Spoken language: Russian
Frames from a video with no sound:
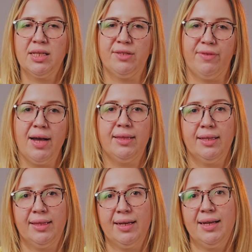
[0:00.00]
называет
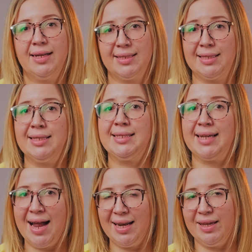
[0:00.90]
это
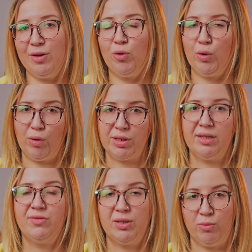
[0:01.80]
экзистенциальной
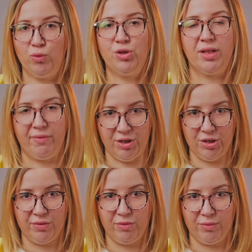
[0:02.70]
угрозой всему
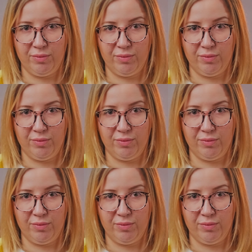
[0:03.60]
человечеству.